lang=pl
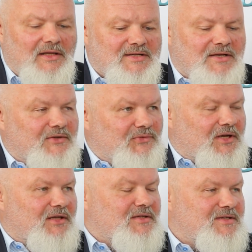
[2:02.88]
Te
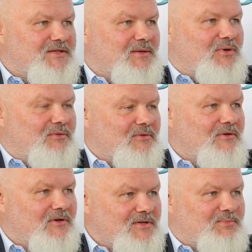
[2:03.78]
certyfikaty ze sobą
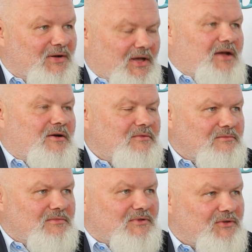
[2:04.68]

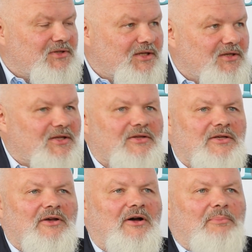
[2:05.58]
rozmawiają wtedy,
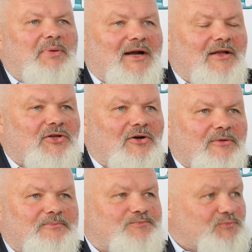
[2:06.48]
kiedy
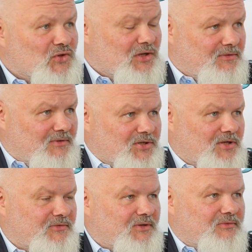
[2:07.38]
operator czyli
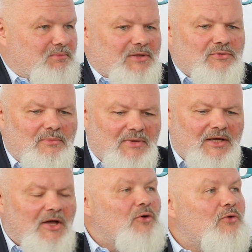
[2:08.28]
właśnie w tym wypadku my,
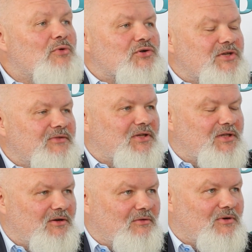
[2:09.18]
umożliwi
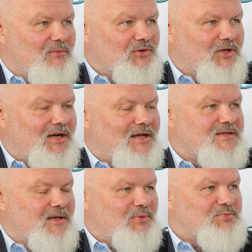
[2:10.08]
taką
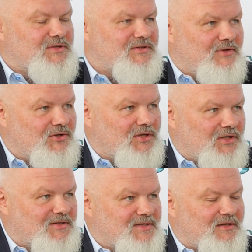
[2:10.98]
komunikację poprzez
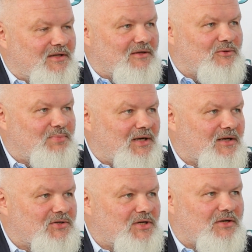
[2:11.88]
wdrożenie standardu plug
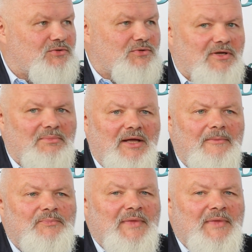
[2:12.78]
and charge u siebie.